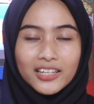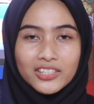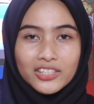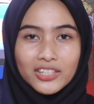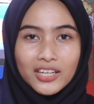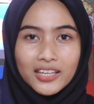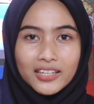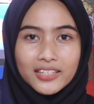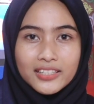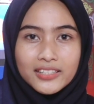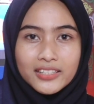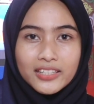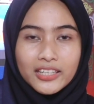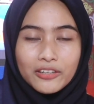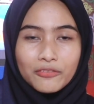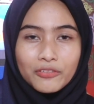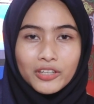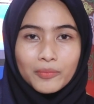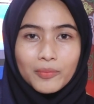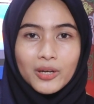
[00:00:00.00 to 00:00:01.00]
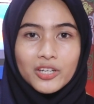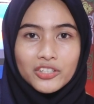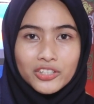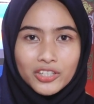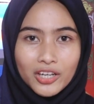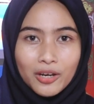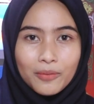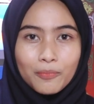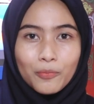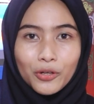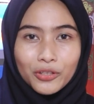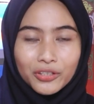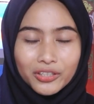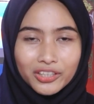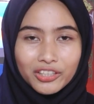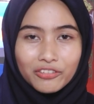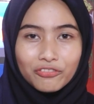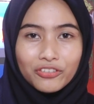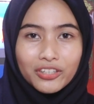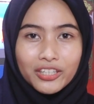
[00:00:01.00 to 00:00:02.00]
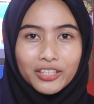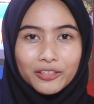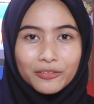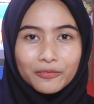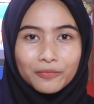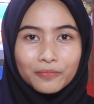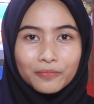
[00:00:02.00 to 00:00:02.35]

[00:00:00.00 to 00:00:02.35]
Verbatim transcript: Syariski Firmansyah, Polri TV.